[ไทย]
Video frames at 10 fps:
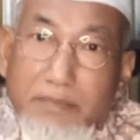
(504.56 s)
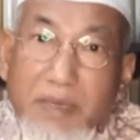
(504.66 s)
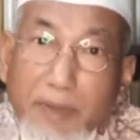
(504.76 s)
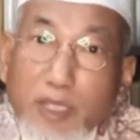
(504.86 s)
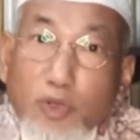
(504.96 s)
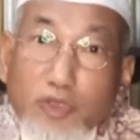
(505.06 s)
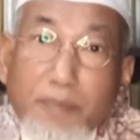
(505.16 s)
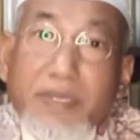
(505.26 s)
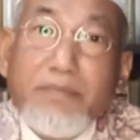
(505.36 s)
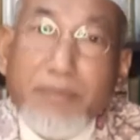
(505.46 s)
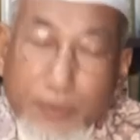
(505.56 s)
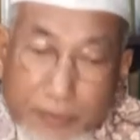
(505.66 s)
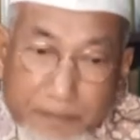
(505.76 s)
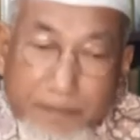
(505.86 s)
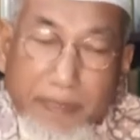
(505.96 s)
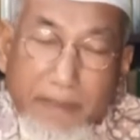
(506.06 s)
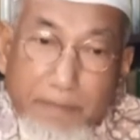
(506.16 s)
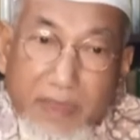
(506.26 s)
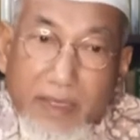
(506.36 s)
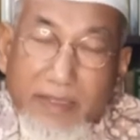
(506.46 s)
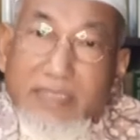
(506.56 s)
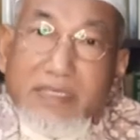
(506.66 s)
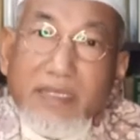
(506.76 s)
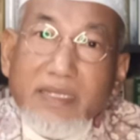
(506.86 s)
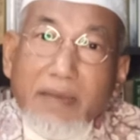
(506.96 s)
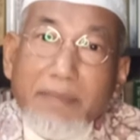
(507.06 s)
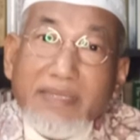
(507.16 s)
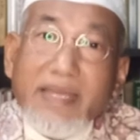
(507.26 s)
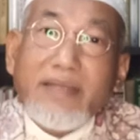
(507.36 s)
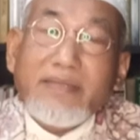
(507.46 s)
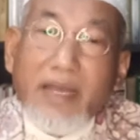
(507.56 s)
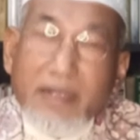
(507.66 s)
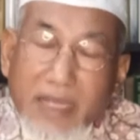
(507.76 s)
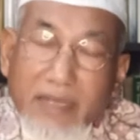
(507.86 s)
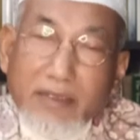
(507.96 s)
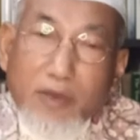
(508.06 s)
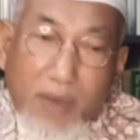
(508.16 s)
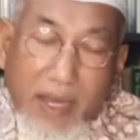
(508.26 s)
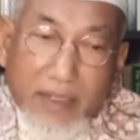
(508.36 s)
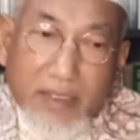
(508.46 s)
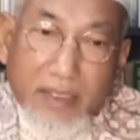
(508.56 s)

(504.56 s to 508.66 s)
มีประโยชน์ต่อเพื่อนมนุษย์ แต่สิ่งที่ทำให้แตกต่างกันระหว่าง